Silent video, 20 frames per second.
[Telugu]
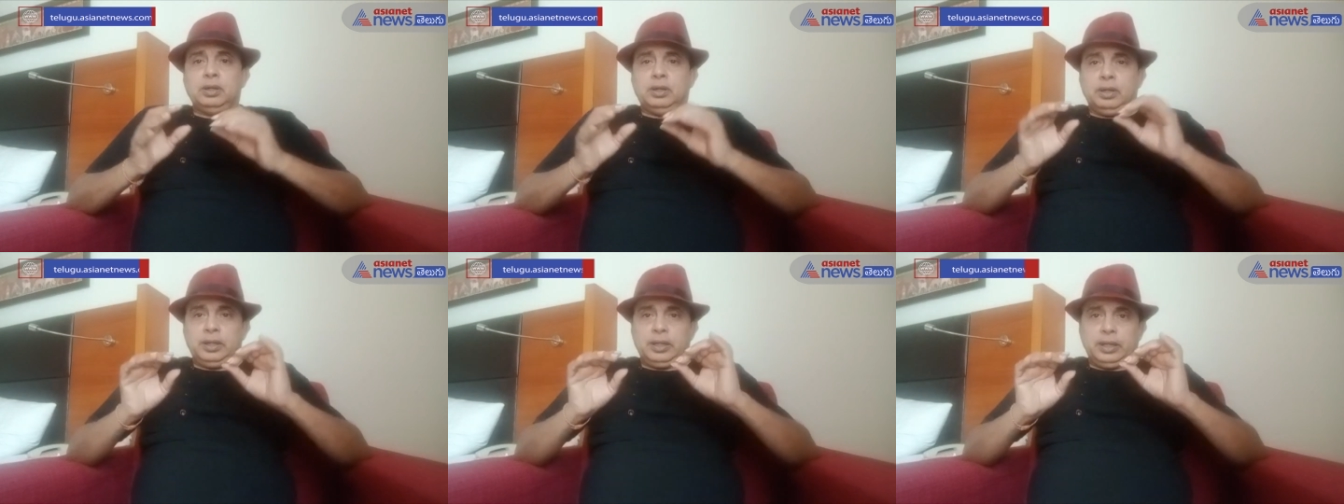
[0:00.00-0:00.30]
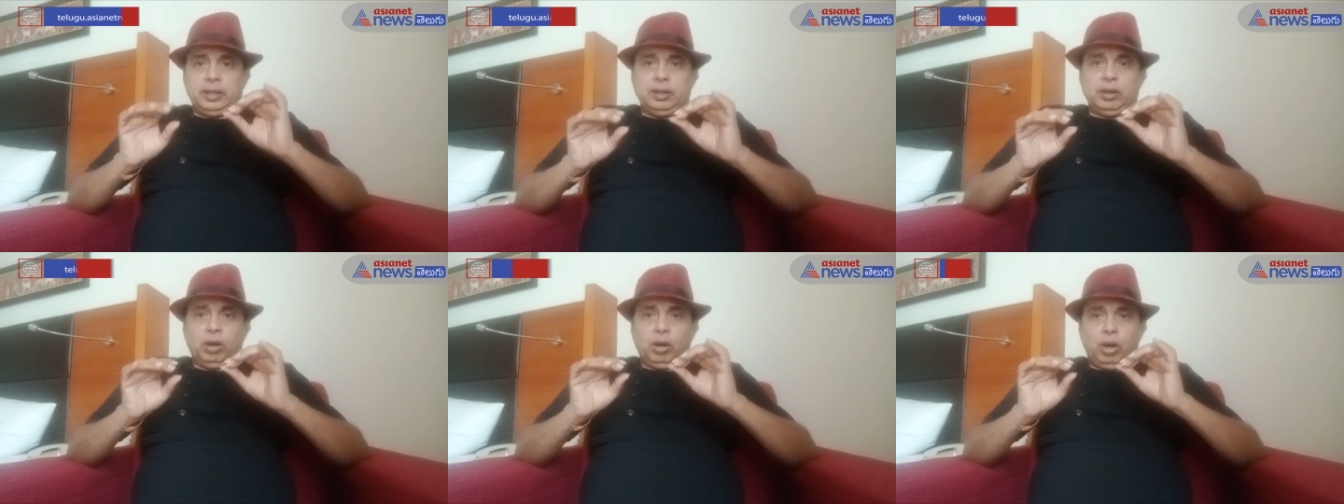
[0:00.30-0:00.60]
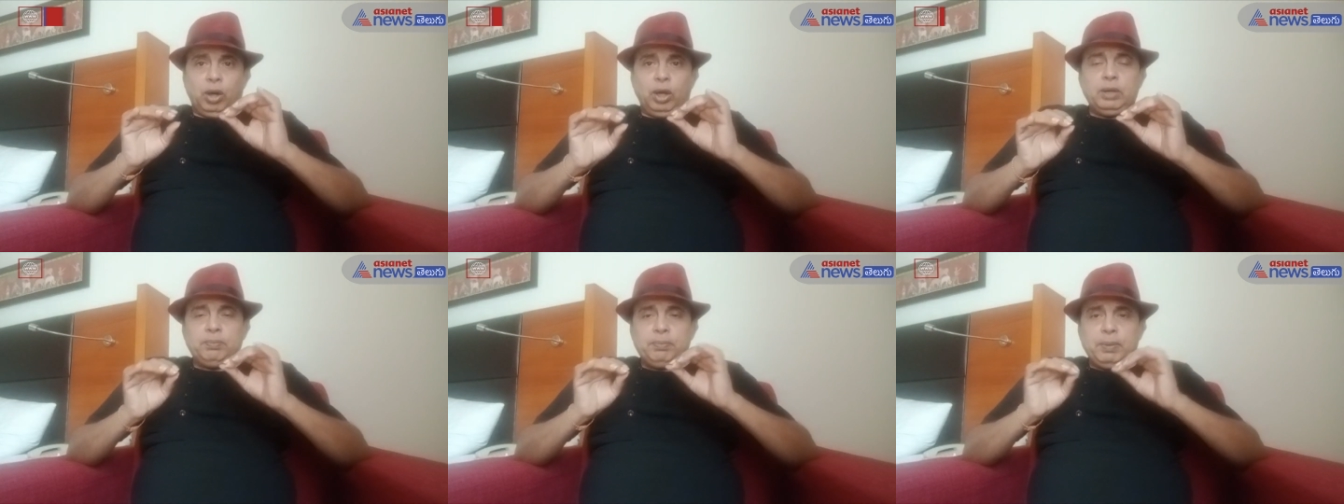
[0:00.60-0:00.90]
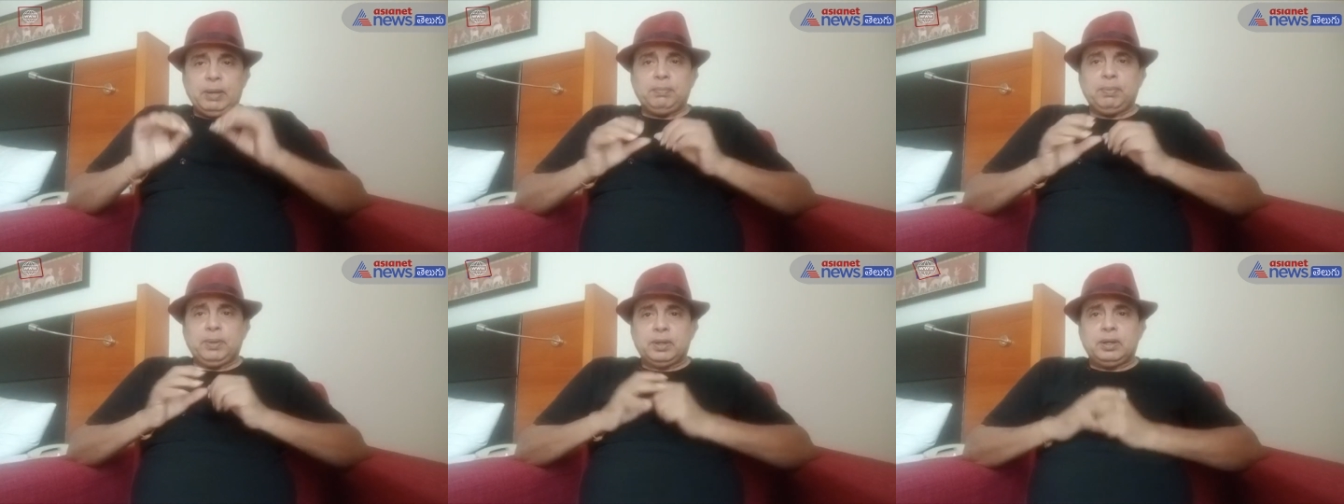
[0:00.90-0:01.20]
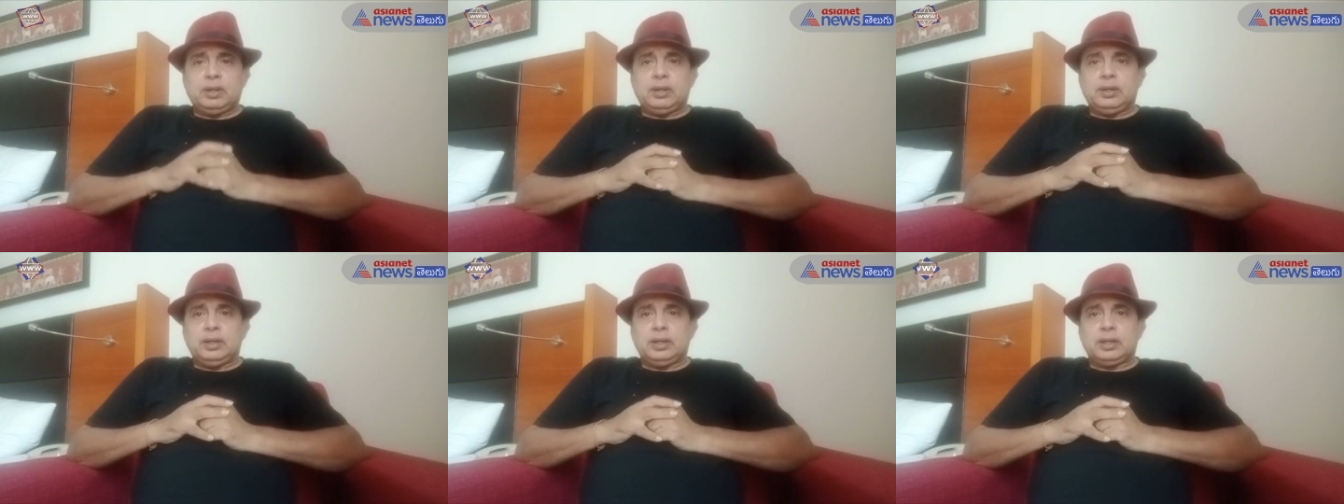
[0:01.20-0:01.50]
అంటే ఆన్ పేపర్
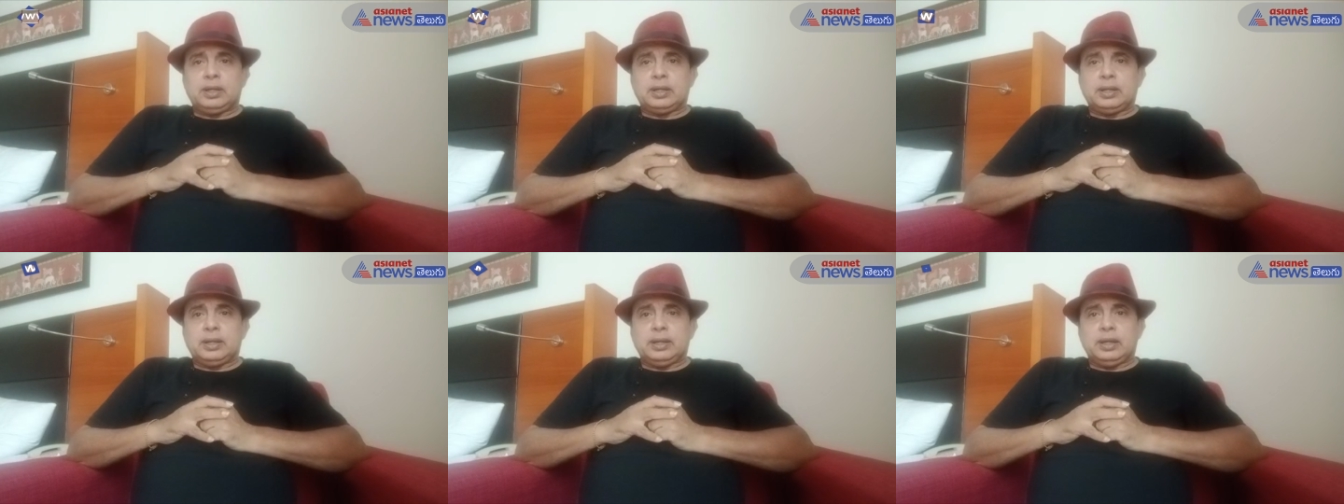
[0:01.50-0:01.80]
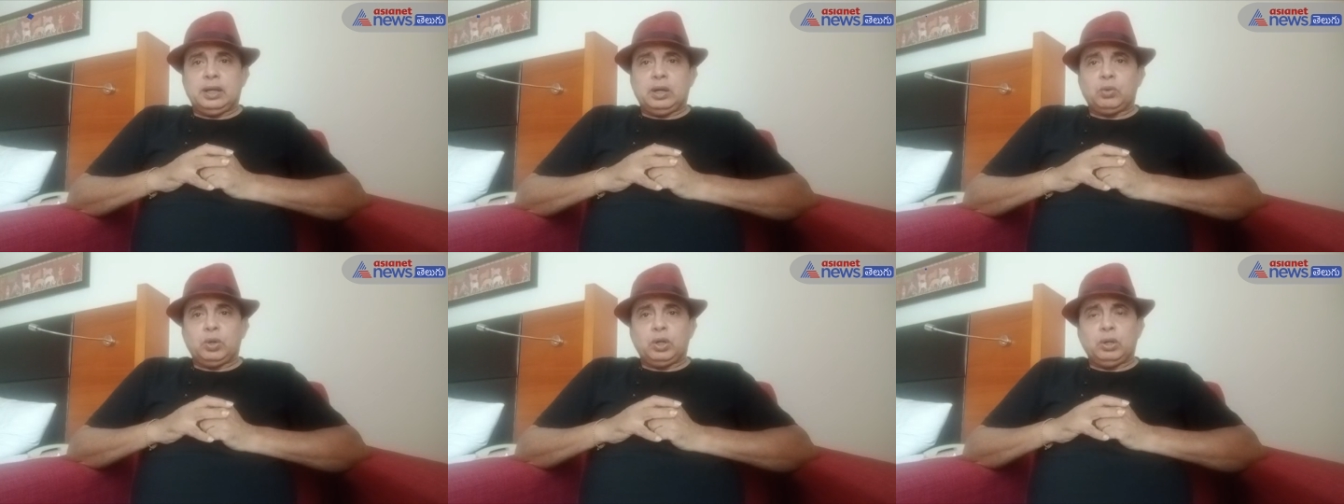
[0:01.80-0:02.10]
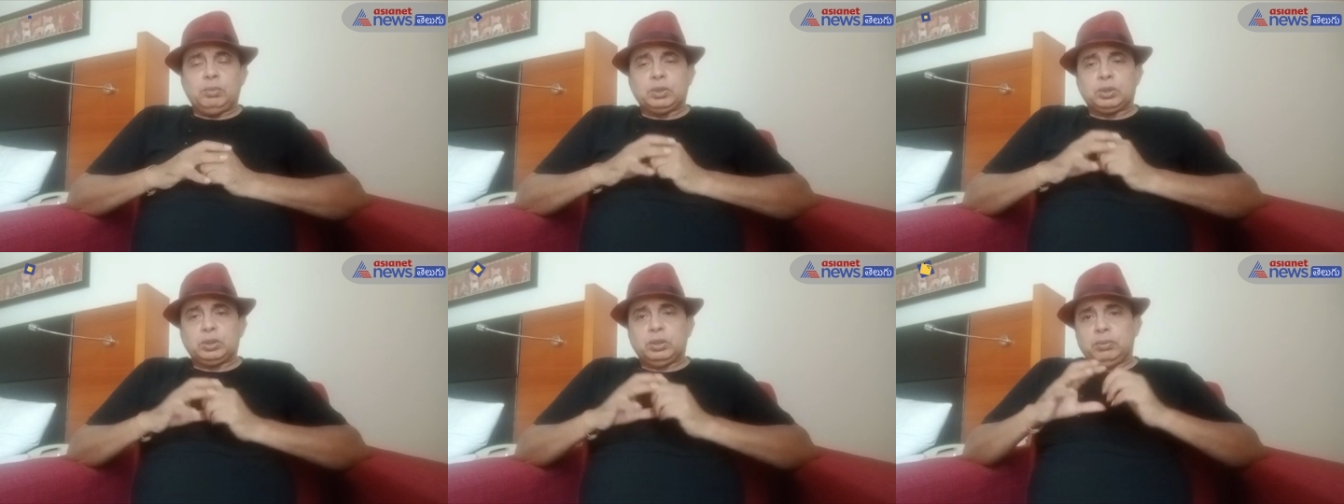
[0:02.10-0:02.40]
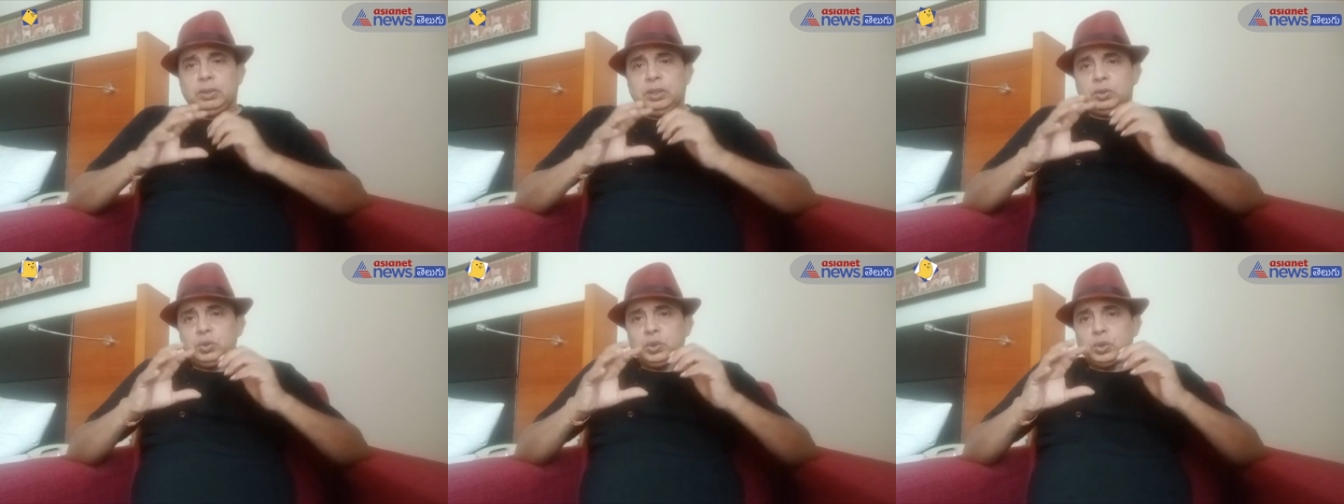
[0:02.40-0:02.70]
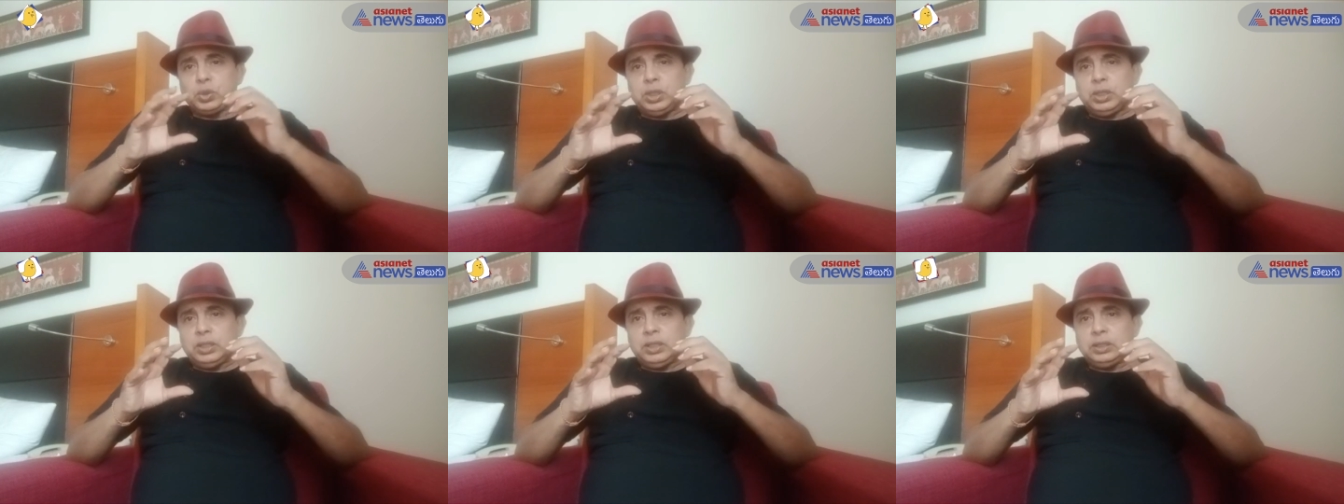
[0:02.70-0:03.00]
కాకుండా మొత్తం మనం
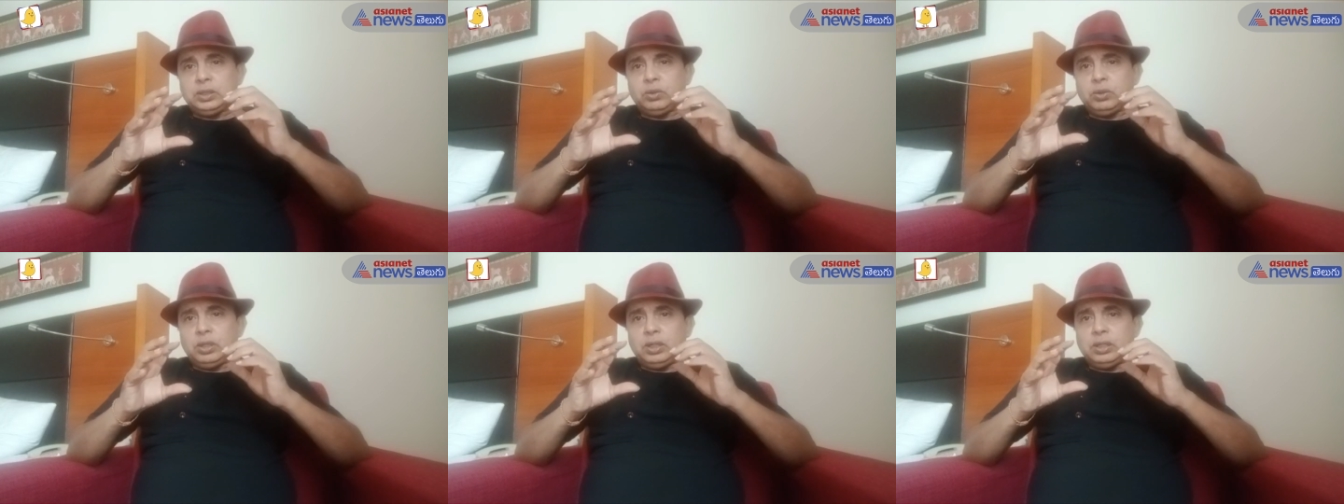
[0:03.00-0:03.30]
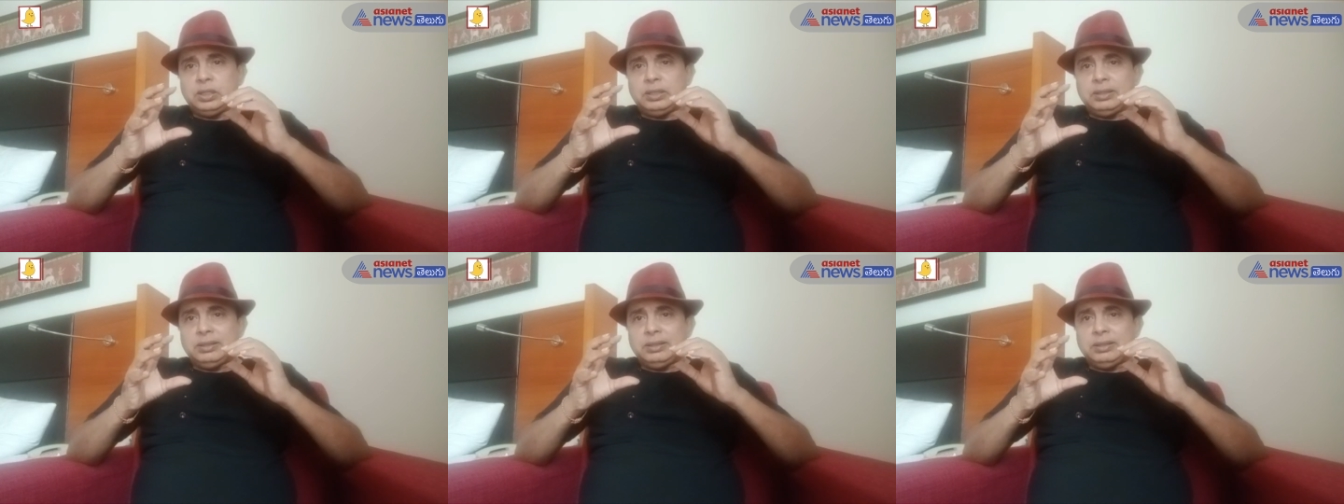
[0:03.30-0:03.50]
చూసినట్లయితే కూడా